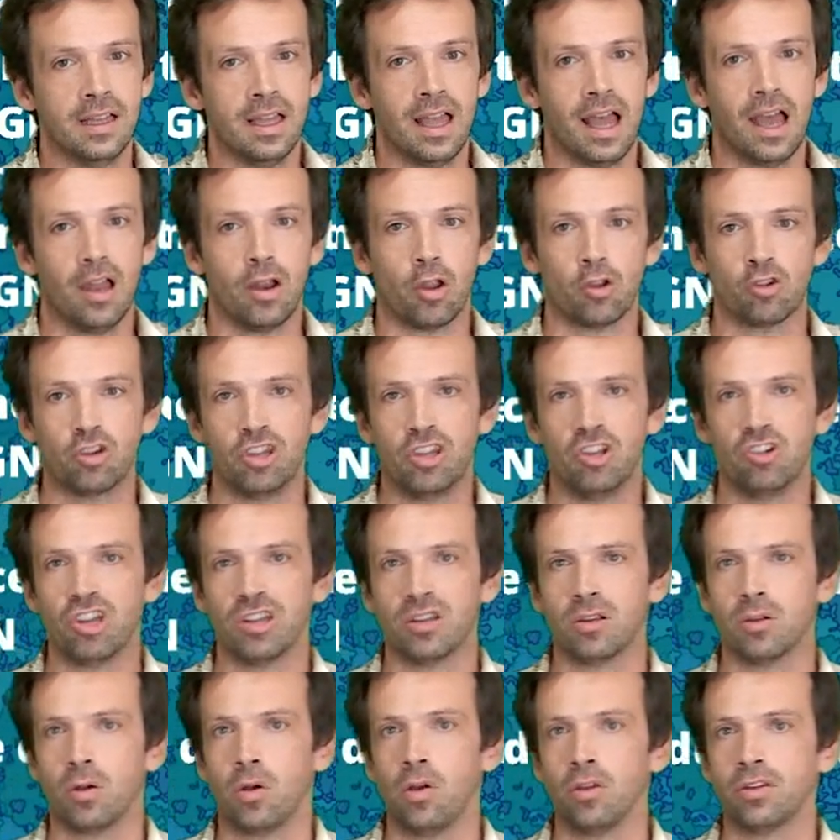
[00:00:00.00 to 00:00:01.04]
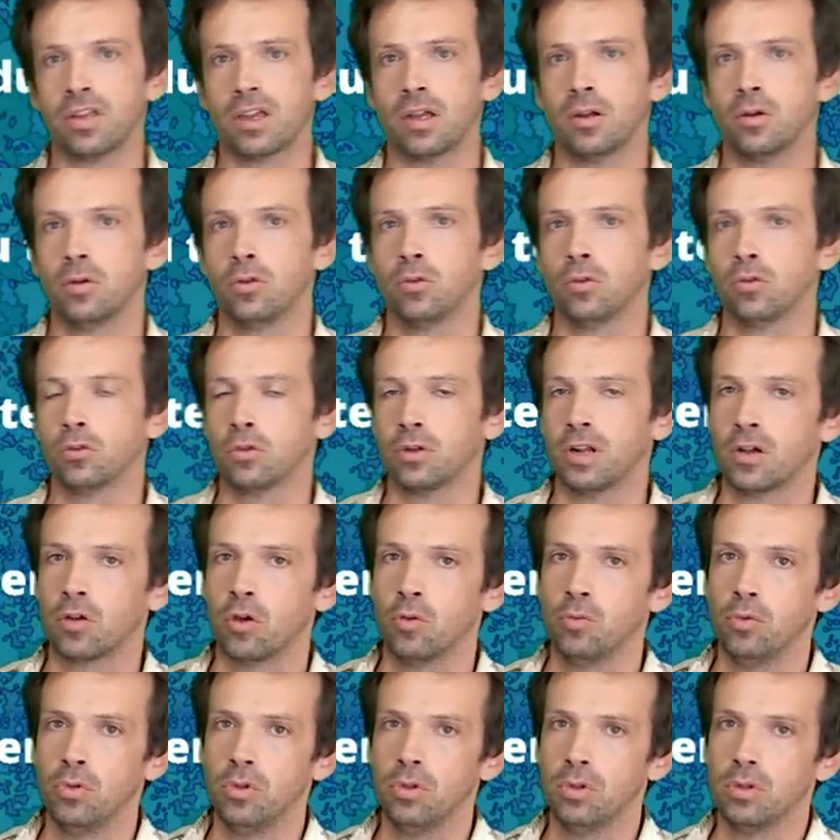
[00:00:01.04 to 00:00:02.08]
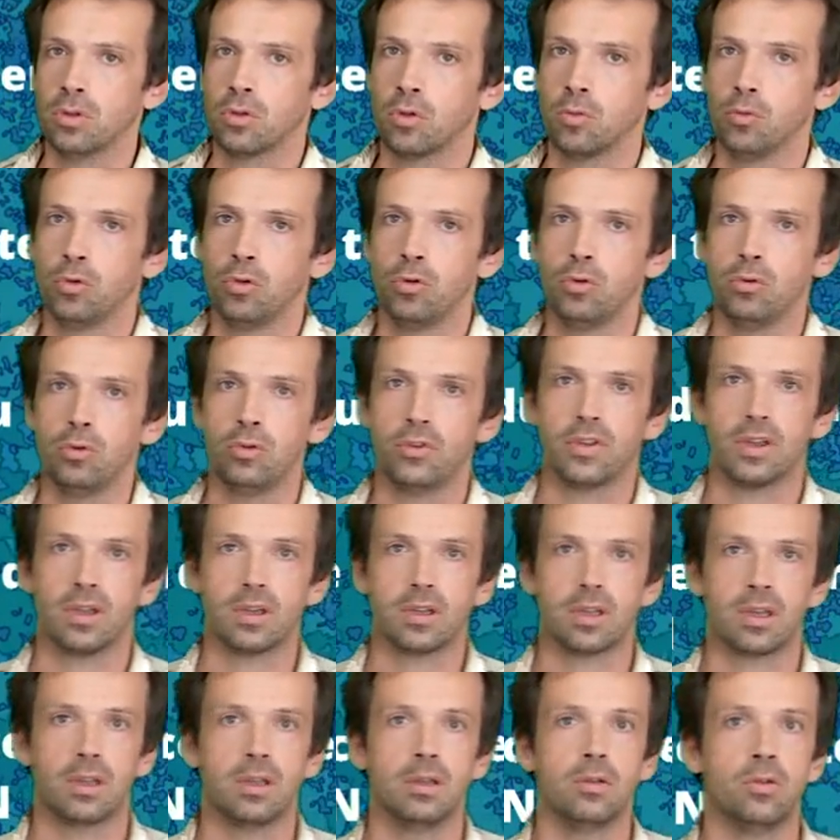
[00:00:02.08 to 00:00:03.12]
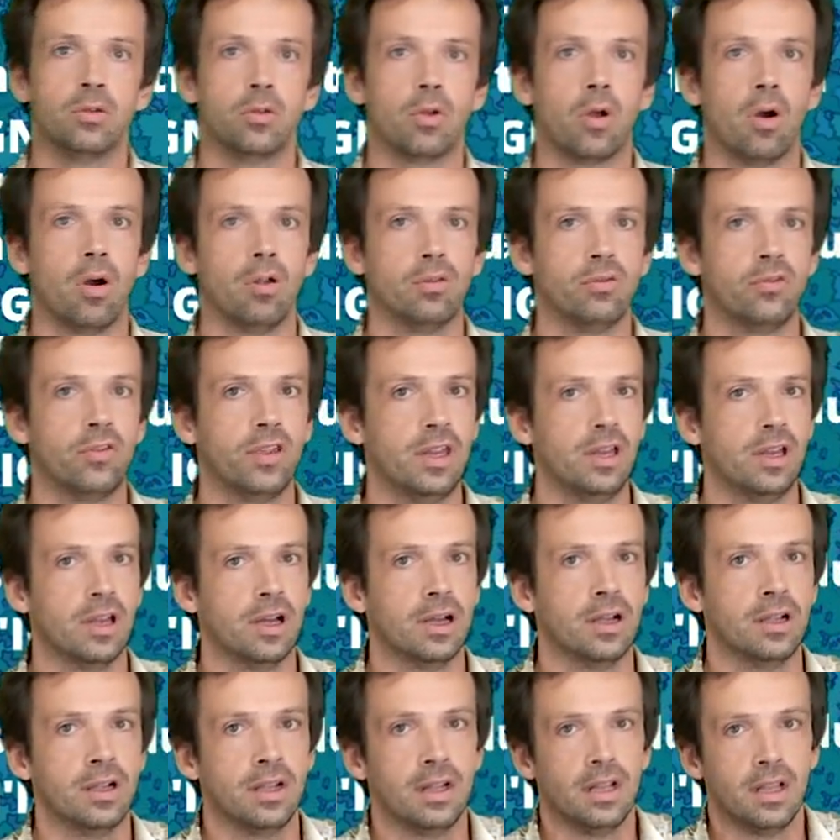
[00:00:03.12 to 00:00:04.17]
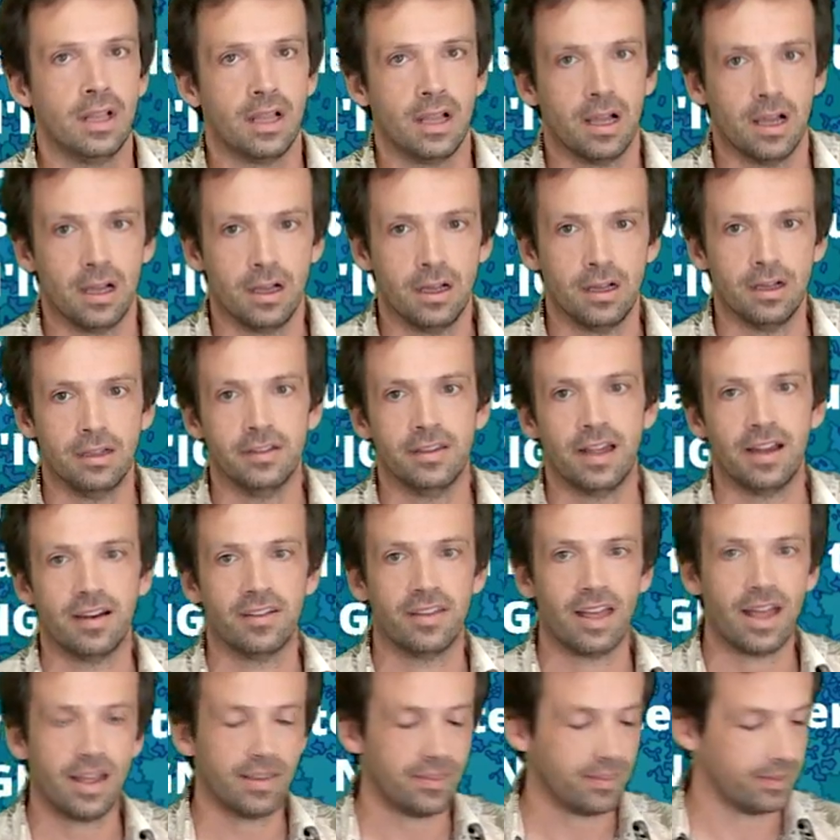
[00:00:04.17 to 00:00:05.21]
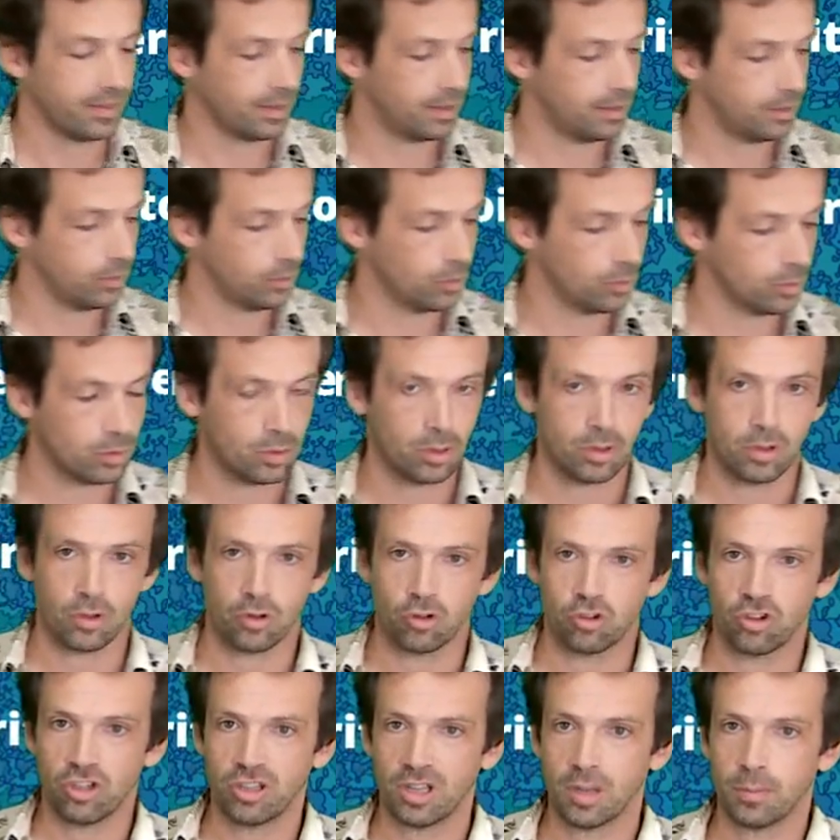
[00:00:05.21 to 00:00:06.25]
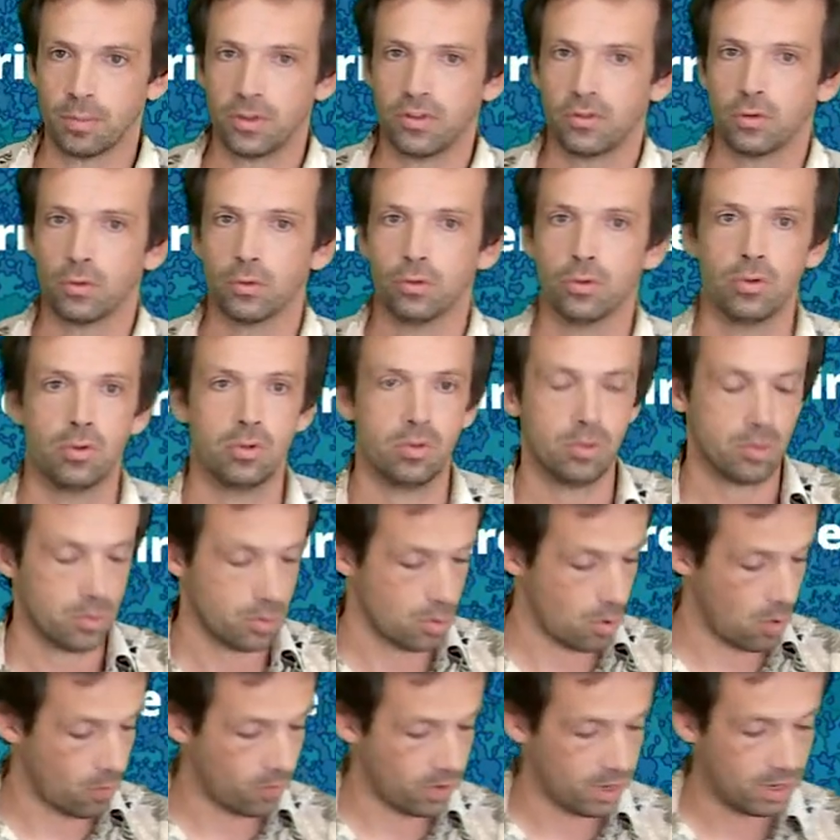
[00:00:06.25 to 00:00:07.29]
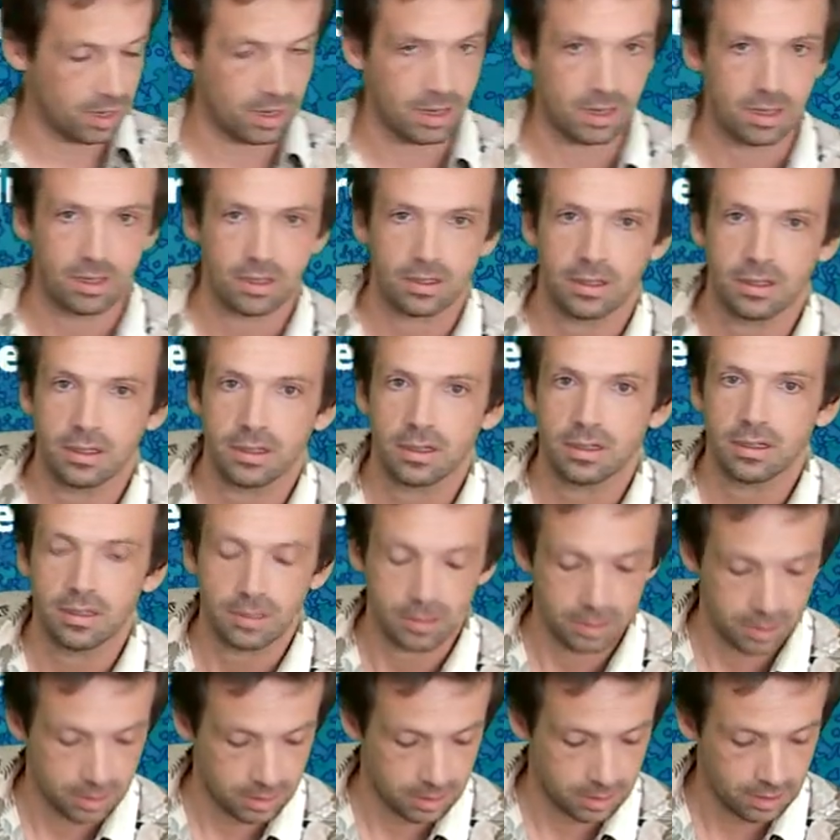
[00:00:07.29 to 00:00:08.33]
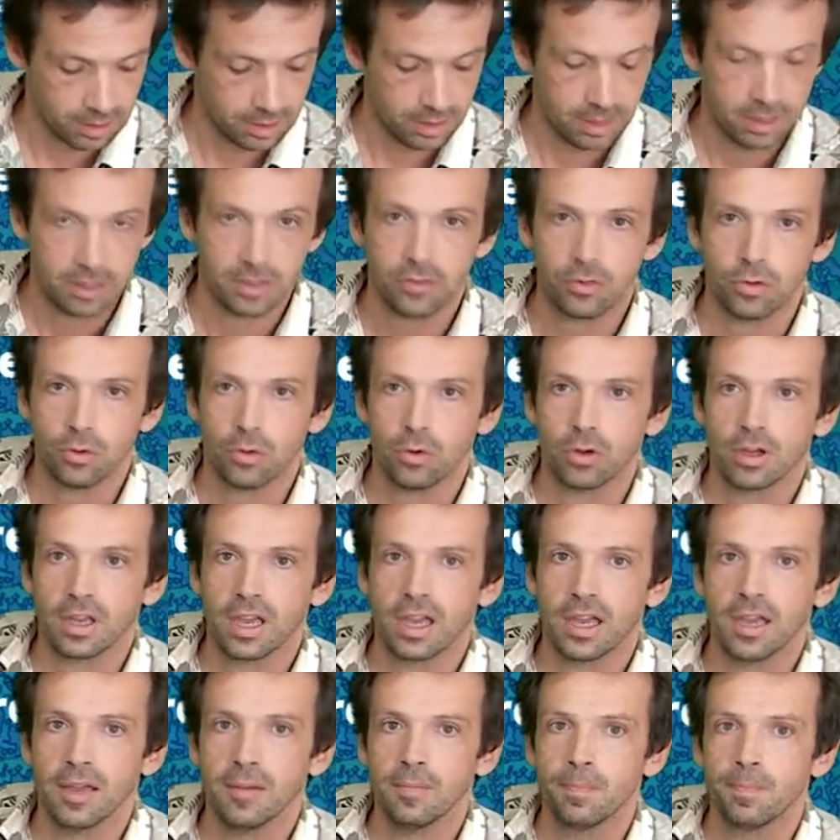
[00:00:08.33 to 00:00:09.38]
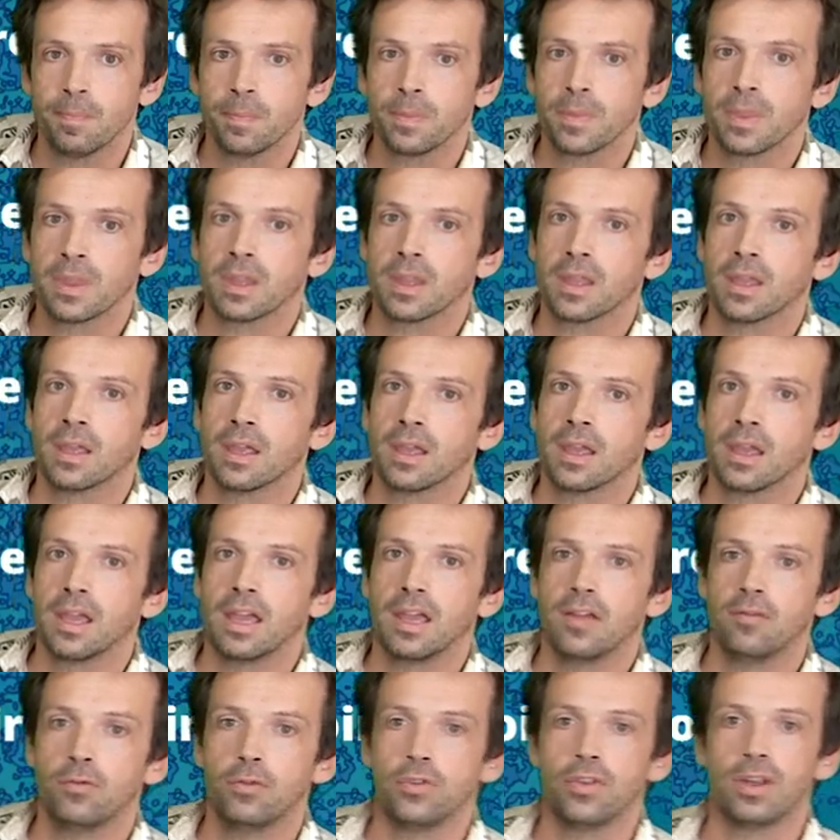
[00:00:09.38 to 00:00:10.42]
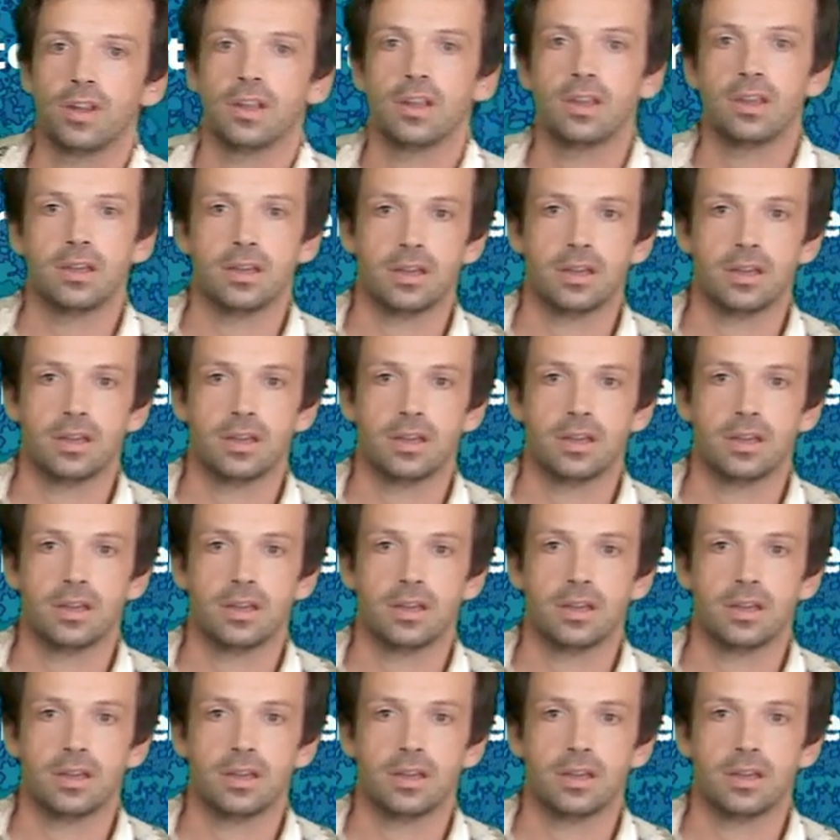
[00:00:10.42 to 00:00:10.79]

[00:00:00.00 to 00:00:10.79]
Alors j'ai déjà rentré le nom de la commune, de Mulhouse, hein, qui est une grande ville euh, d'Alsace. Donc euh, j'ai tapé son nom. On va cliquer sur OK. Et vous allez